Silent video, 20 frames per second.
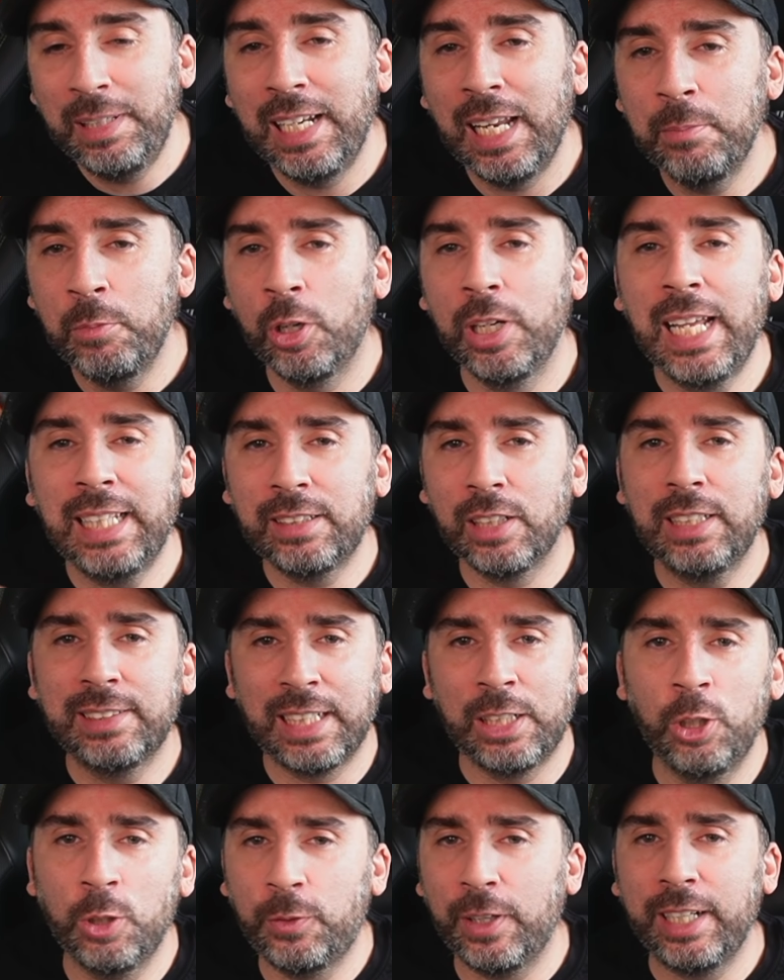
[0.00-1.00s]
Mille monete le
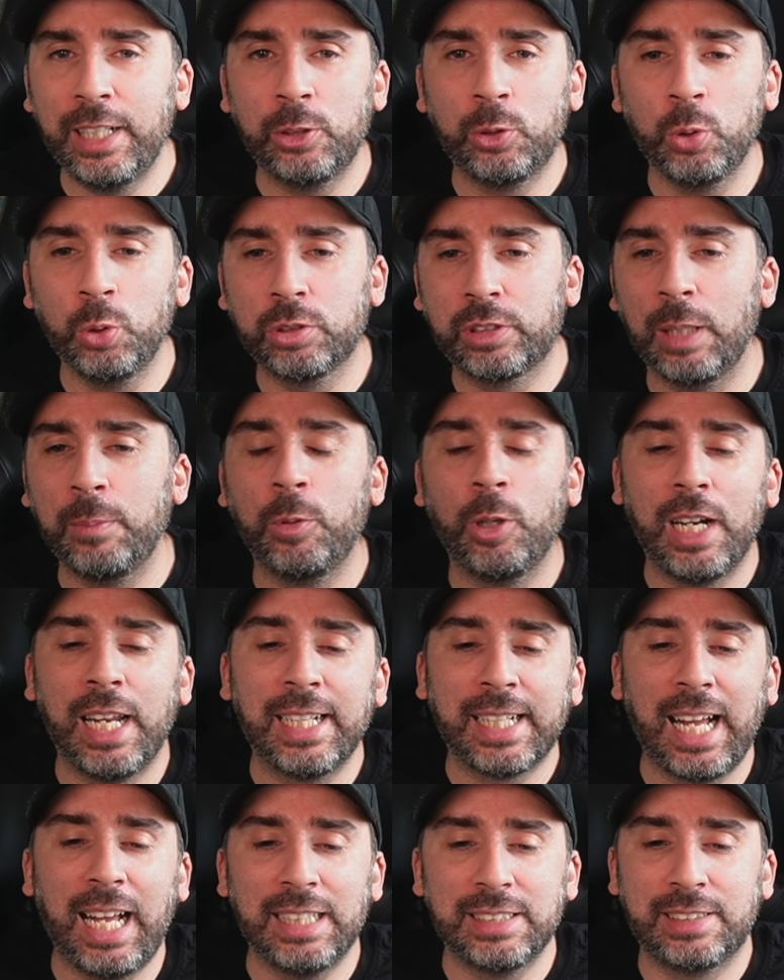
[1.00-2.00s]
sanno fare tutte, pure le
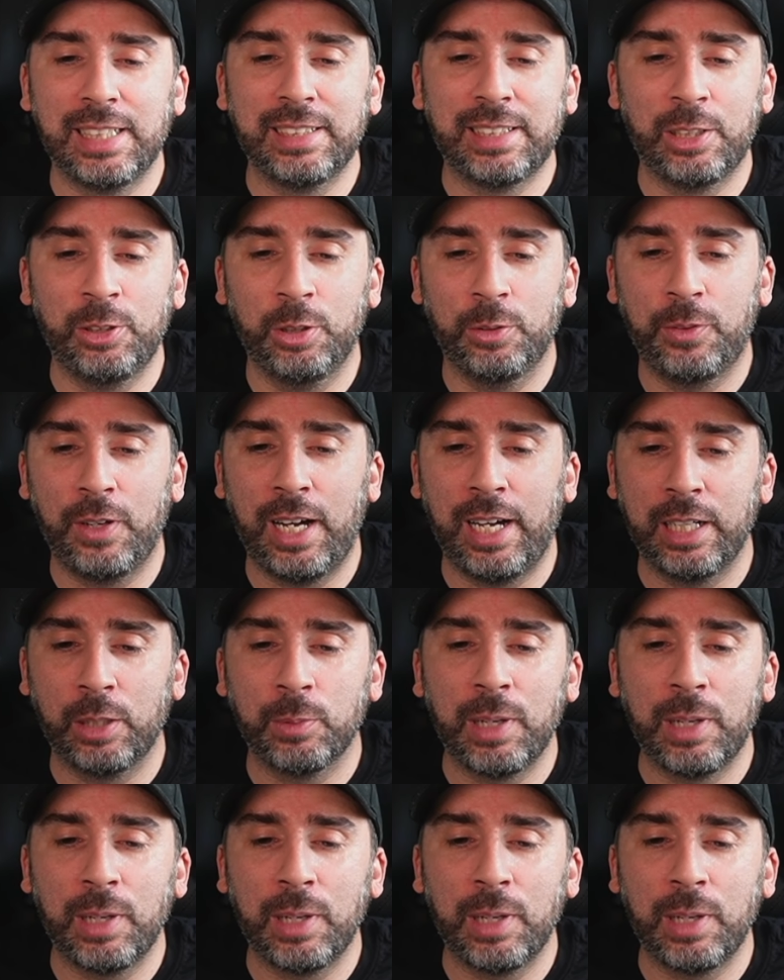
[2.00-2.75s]
casse le sanno fare.